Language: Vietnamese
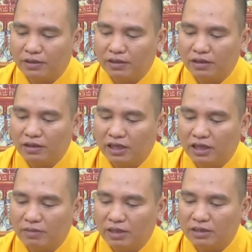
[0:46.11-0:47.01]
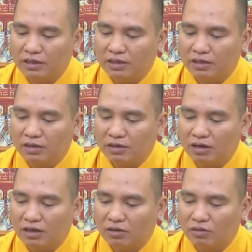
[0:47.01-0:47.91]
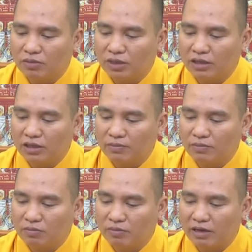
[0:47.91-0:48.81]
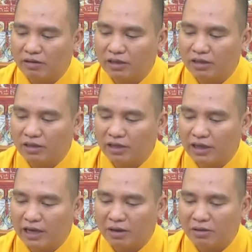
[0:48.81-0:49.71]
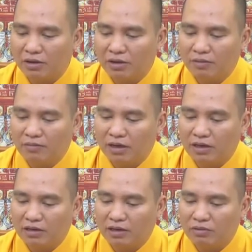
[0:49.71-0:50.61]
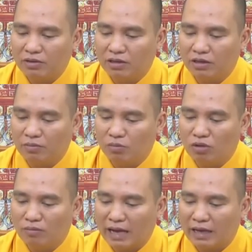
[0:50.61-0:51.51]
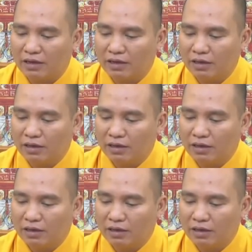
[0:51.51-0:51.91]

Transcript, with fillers: Nhưng đến bây giờ con không biết nghiệp của mẹ con như thế nào mà cứ đóng cửa buông màn,